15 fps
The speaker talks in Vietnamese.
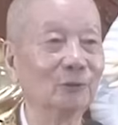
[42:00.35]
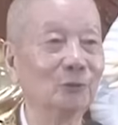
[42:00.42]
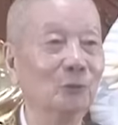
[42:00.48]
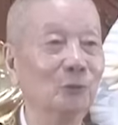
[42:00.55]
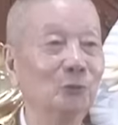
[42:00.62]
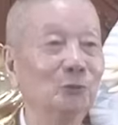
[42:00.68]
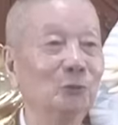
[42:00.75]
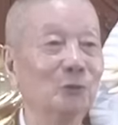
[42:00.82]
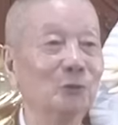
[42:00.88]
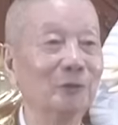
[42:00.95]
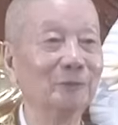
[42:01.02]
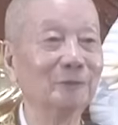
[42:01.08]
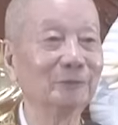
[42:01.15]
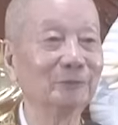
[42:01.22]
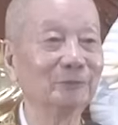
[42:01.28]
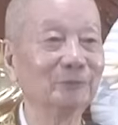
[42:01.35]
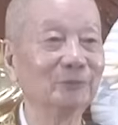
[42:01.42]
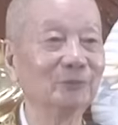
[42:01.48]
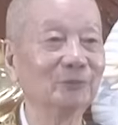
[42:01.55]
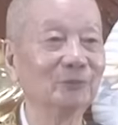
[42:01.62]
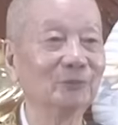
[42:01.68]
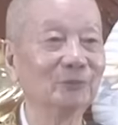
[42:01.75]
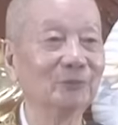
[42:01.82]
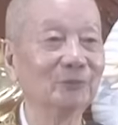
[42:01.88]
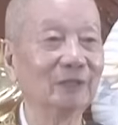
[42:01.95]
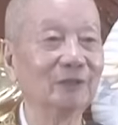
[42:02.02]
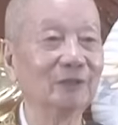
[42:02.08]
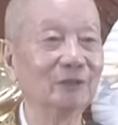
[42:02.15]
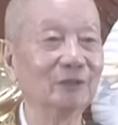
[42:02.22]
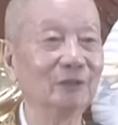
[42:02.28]
đủ chùa biết không ta
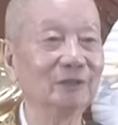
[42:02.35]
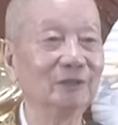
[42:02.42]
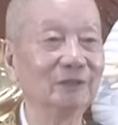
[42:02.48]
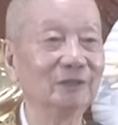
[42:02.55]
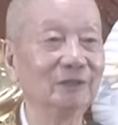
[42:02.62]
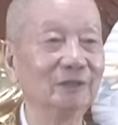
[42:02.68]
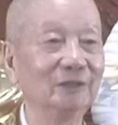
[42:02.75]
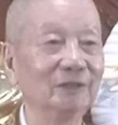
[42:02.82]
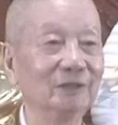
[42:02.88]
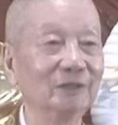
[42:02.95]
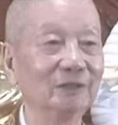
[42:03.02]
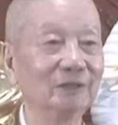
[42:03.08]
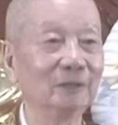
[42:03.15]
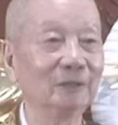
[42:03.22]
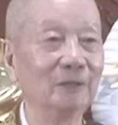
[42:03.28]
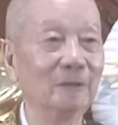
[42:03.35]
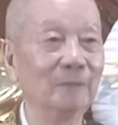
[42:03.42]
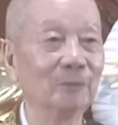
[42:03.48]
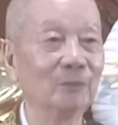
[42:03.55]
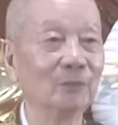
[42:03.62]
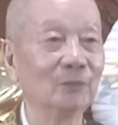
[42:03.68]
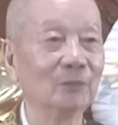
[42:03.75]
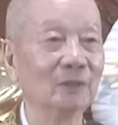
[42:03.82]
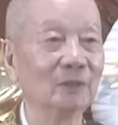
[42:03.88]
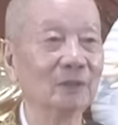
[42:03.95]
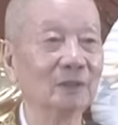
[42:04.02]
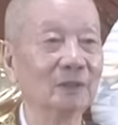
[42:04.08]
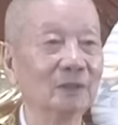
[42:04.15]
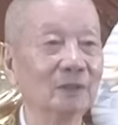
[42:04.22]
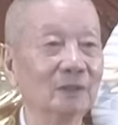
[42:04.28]
là có những người nữa là
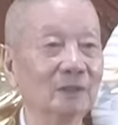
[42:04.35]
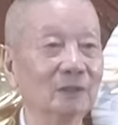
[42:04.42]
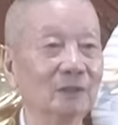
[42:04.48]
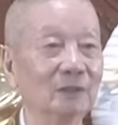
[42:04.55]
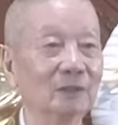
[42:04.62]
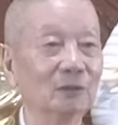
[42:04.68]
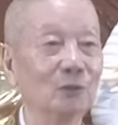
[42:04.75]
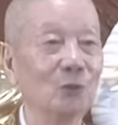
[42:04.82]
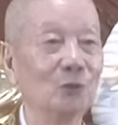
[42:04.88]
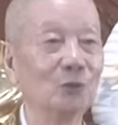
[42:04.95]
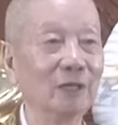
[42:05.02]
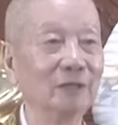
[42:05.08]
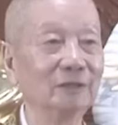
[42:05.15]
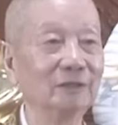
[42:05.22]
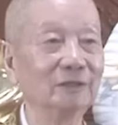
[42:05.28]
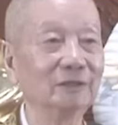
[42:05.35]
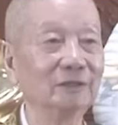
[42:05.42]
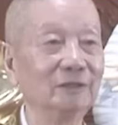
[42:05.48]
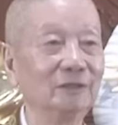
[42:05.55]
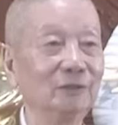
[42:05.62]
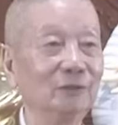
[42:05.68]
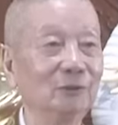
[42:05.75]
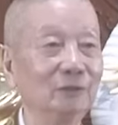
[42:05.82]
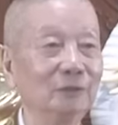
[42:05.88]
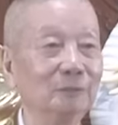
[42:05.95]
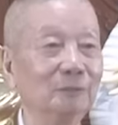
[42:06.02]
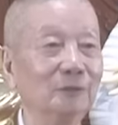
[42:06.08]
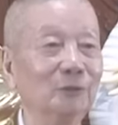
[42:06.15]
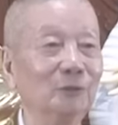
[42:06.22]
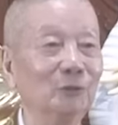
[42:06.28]
à, cố gắng đi cho được
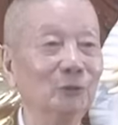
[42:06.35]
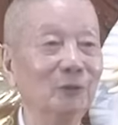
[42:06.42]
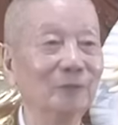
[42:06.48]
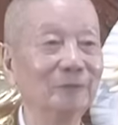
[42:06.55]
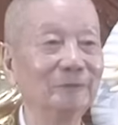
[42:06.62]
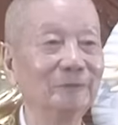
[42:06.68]
10 chùa